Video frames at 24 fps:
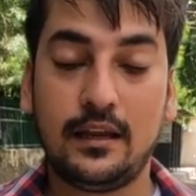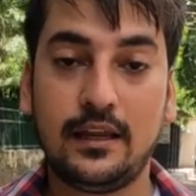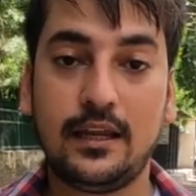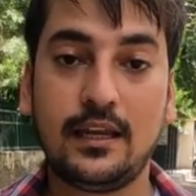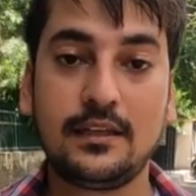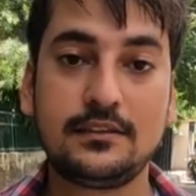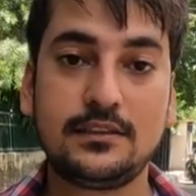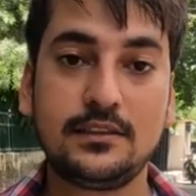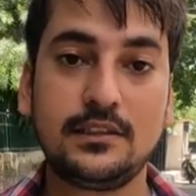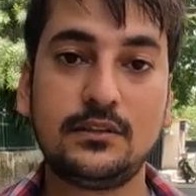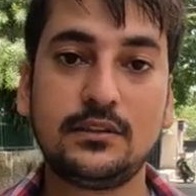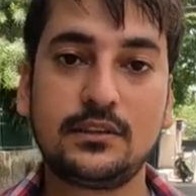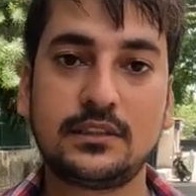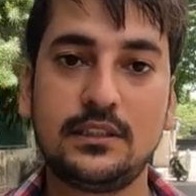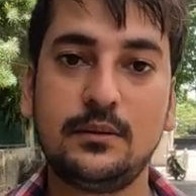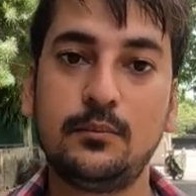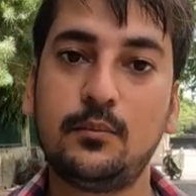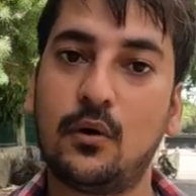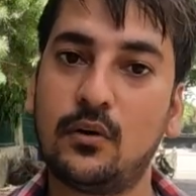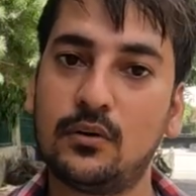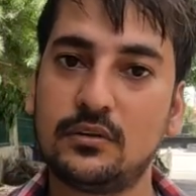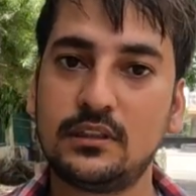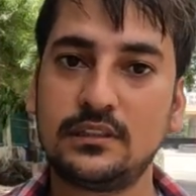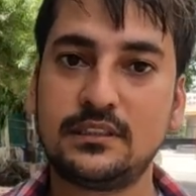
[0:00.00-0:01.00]
एक चीज़ इसकी
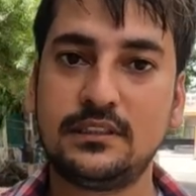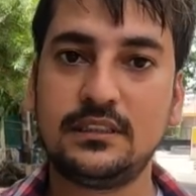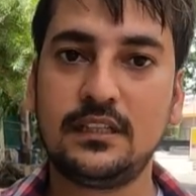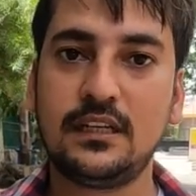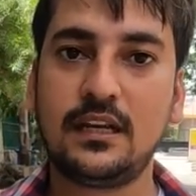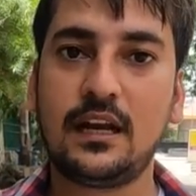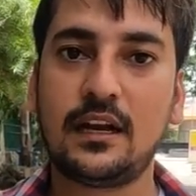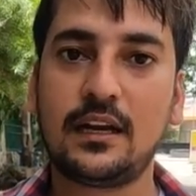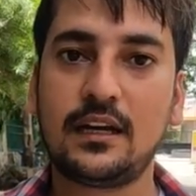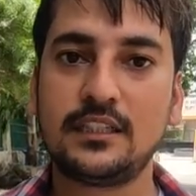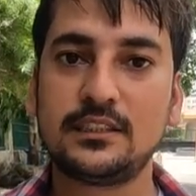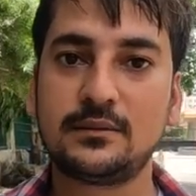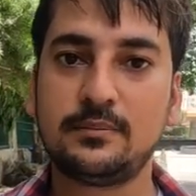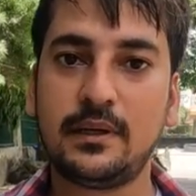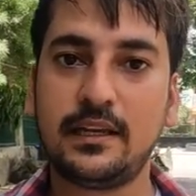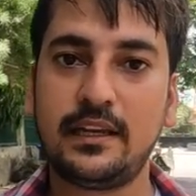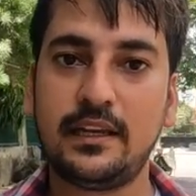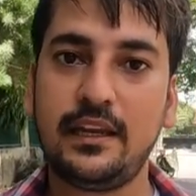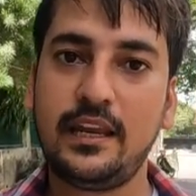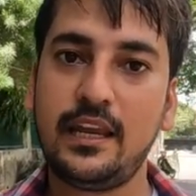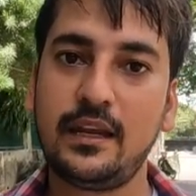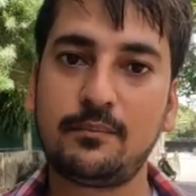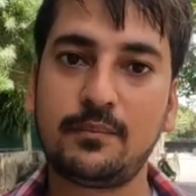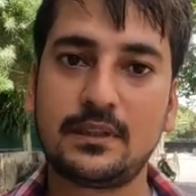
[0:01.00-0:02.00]
बहुत अच्छी है अगर इसमें
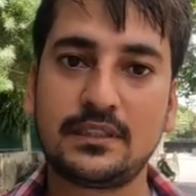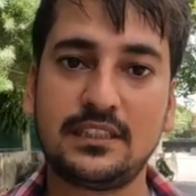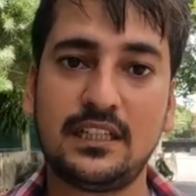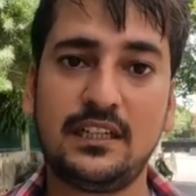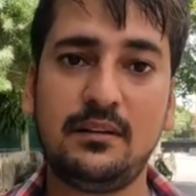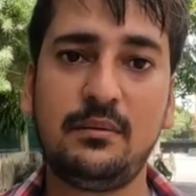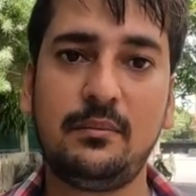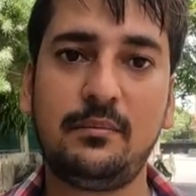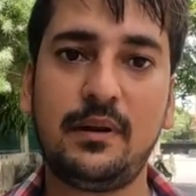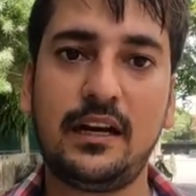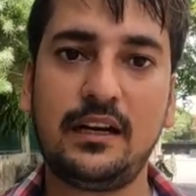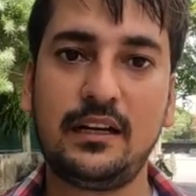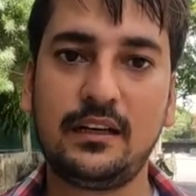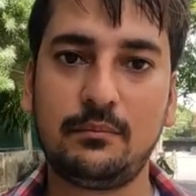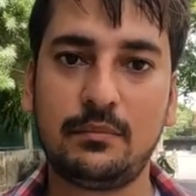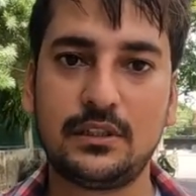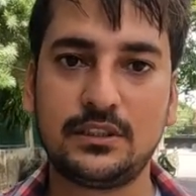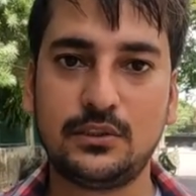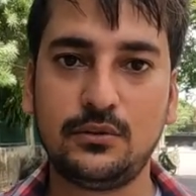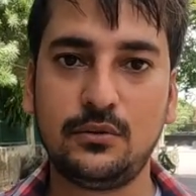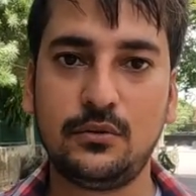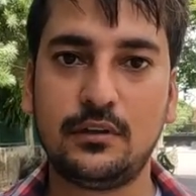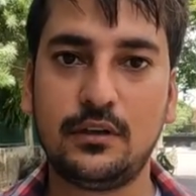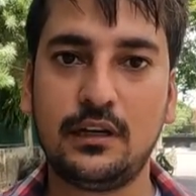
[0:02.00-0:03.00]
एक परसेंट भी बैटरी
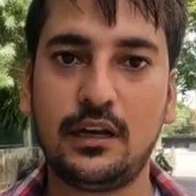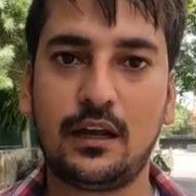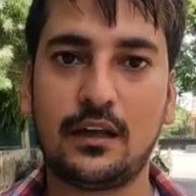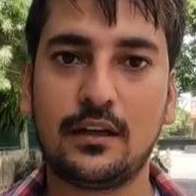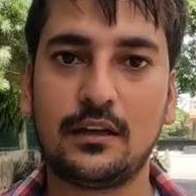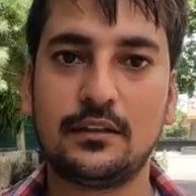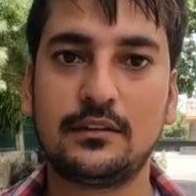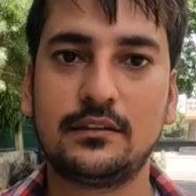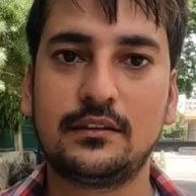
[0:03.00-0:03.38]
बची होगी ना